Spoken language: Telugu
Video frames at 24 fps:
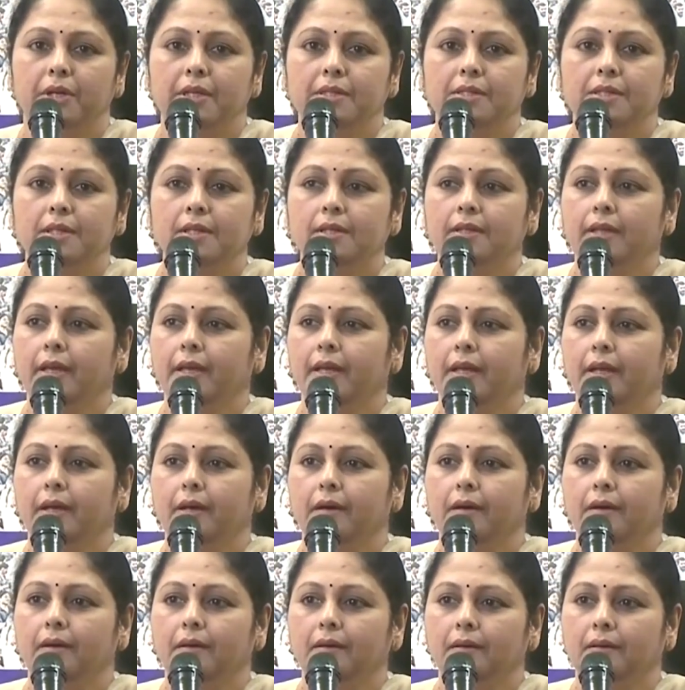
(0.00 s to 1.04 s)
ప్రజల దగ్గర
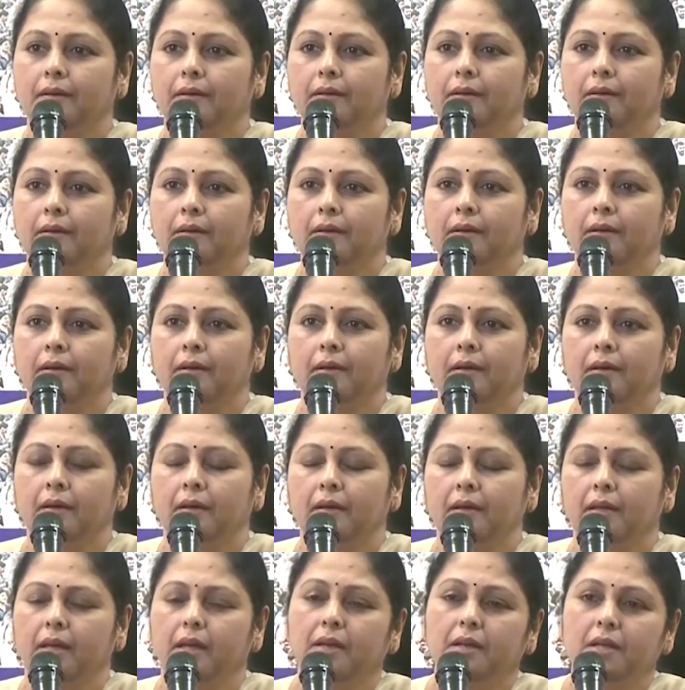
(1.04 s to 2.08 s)

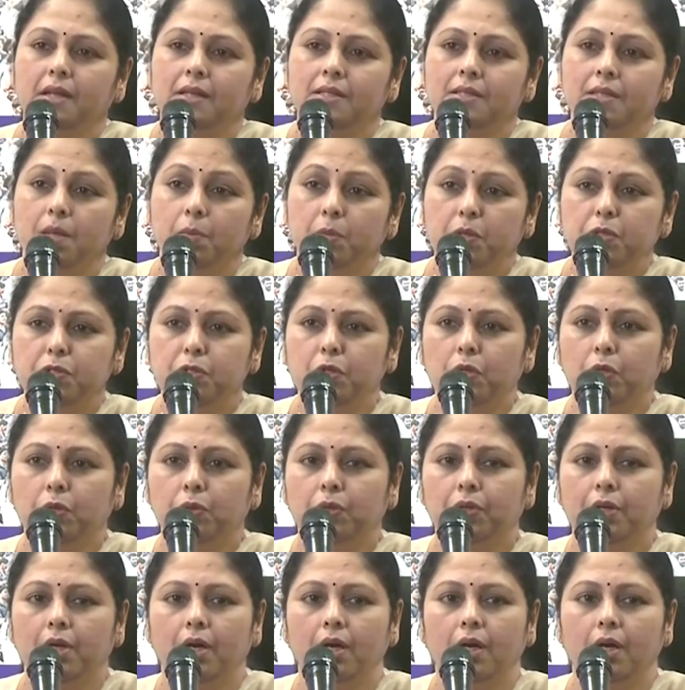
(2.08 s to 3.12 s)
ఎన్ని
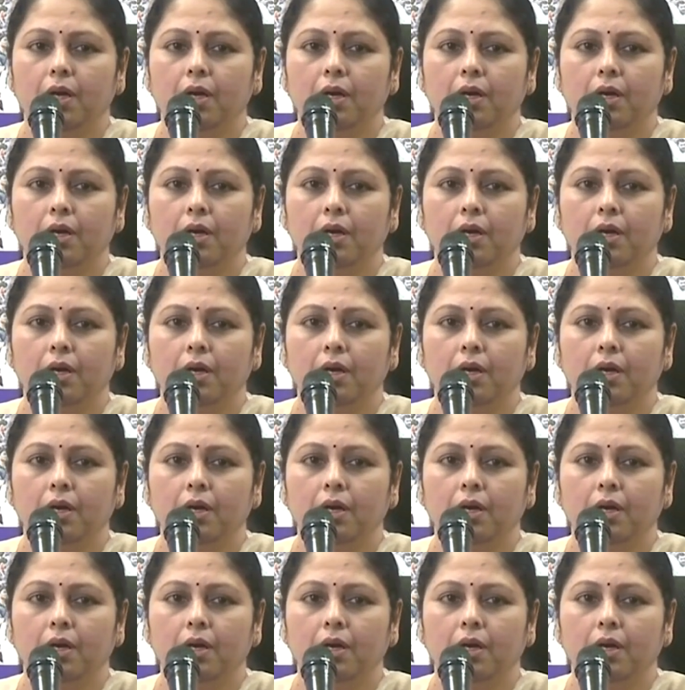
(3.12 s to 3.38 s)
సమస్యలున్నా